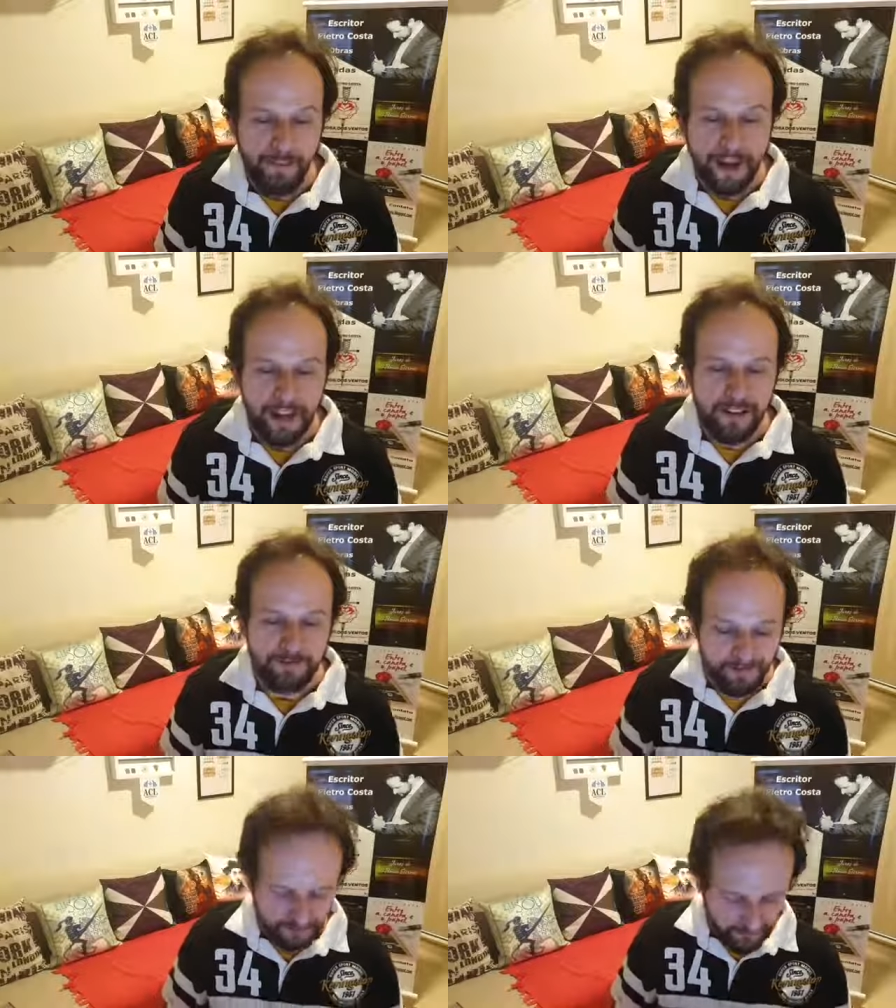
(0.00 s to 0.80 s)
beira
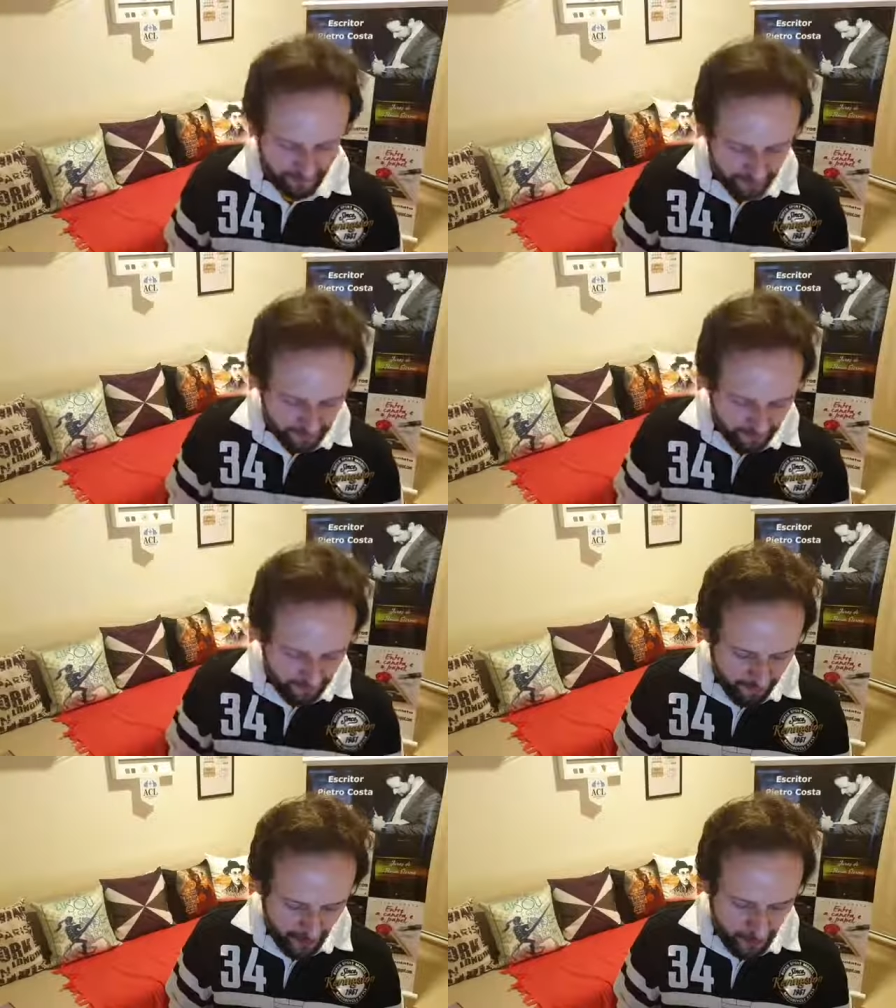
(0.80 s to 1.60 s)

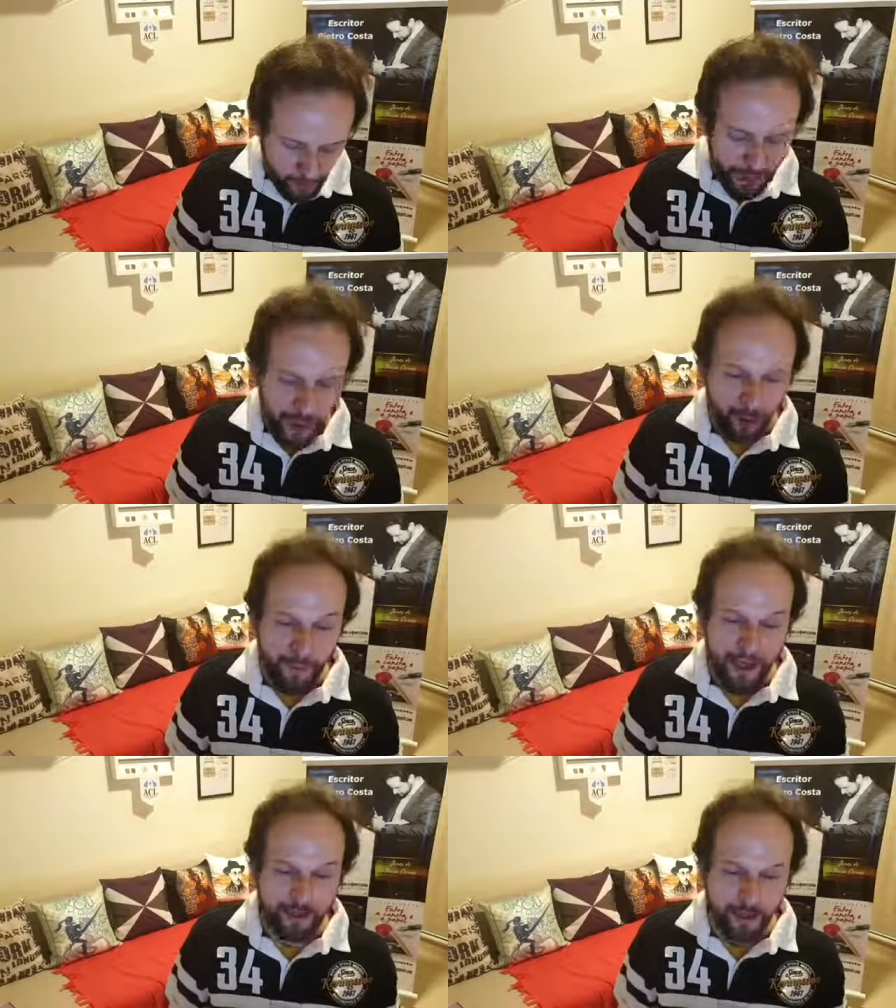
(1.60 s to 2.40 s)
do Lago
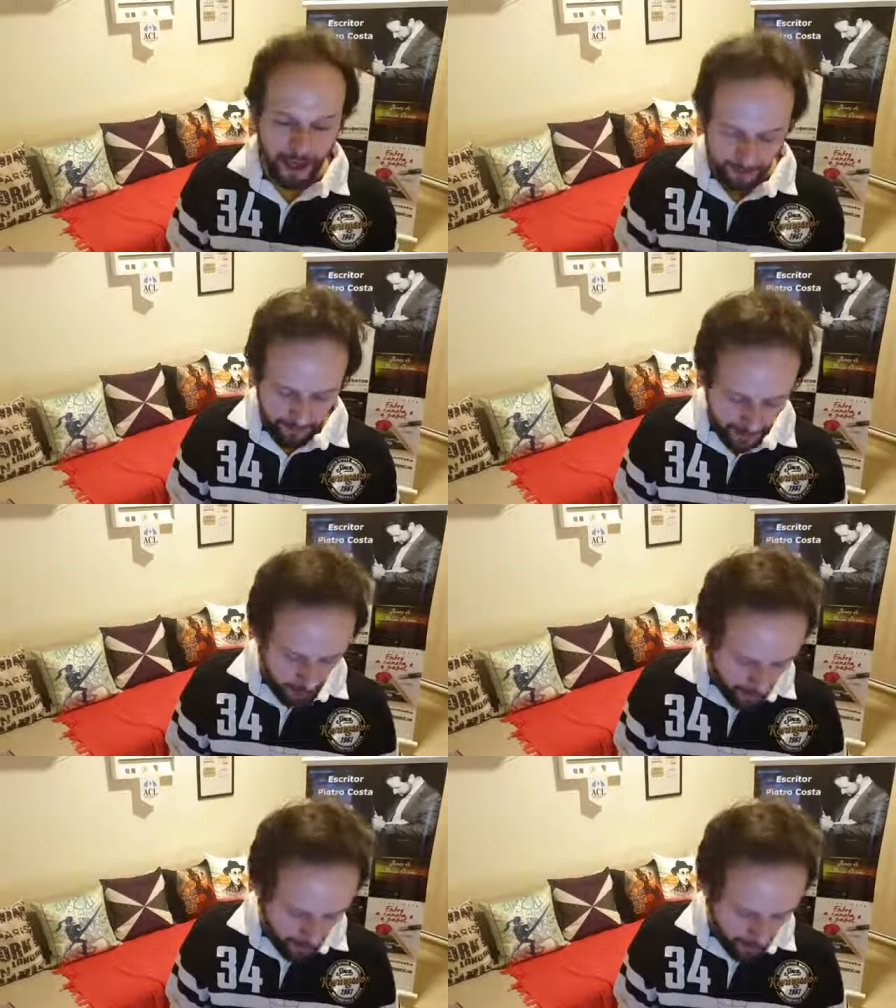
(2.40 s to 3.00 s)
Paranoá. Né? O